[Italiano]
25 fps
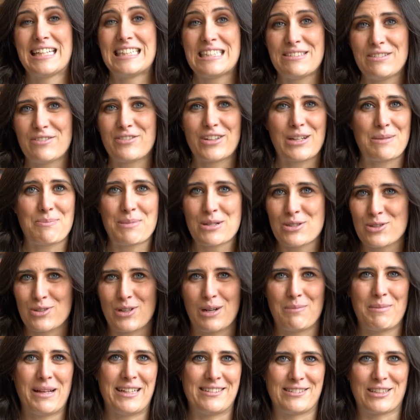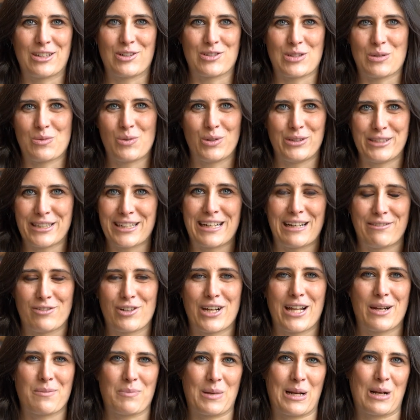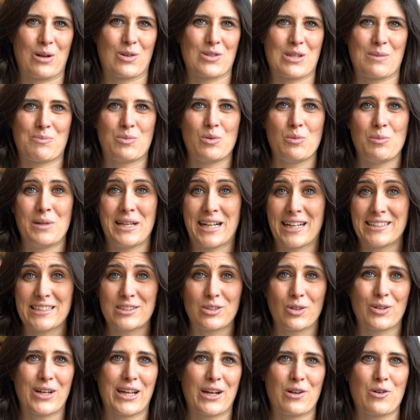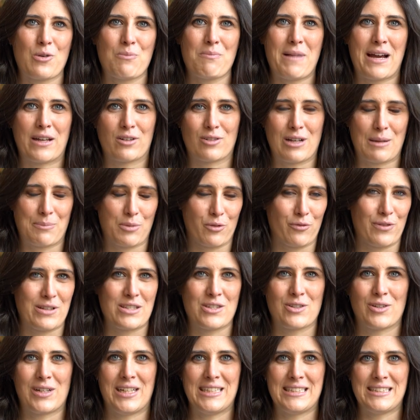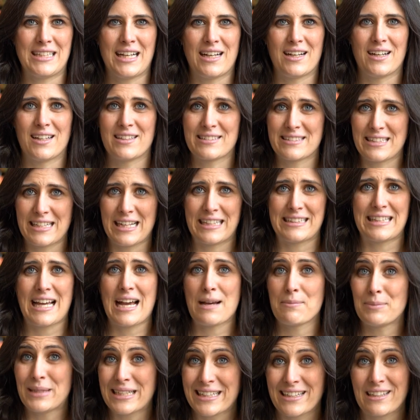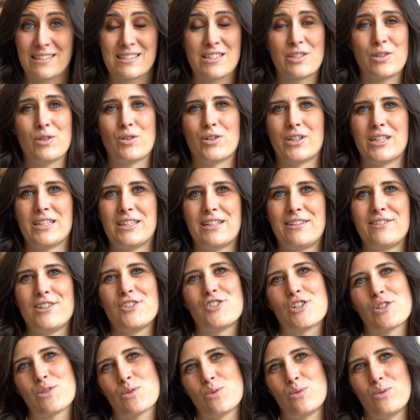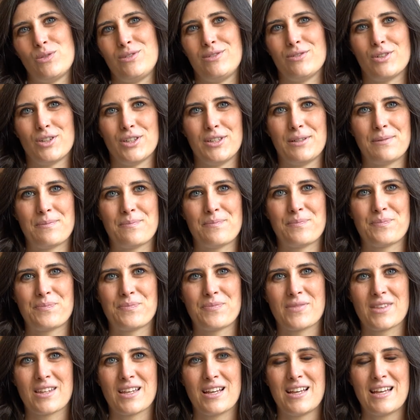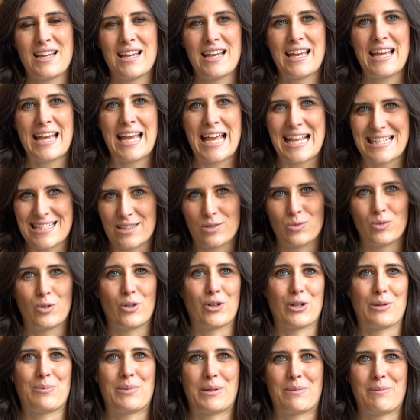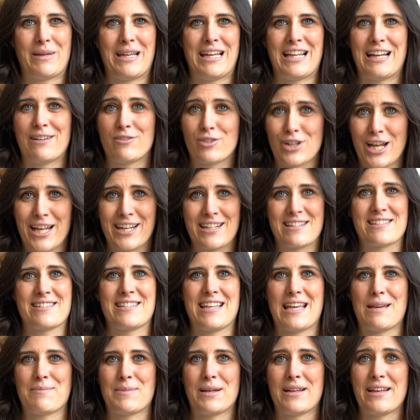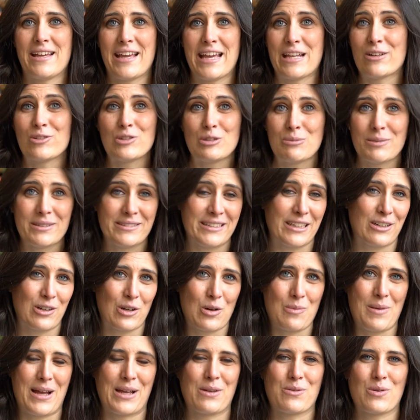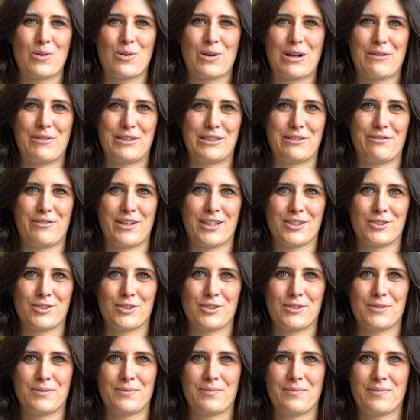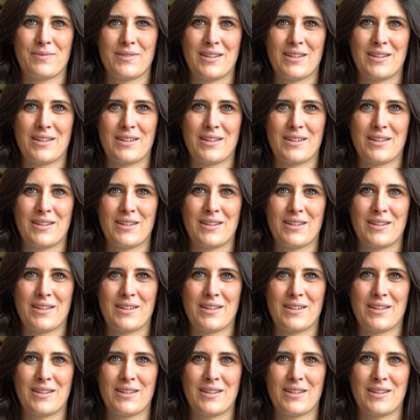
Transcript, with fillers: di vivere personalmente cosa vuol dire lavorare per la cosa pubblica, di toccare con mano la professionalità, la serietà, abnegazione di ciascuno di voi. È stato un onore per me lavorare insieme e non dimenticherò mai quello che avete fatto.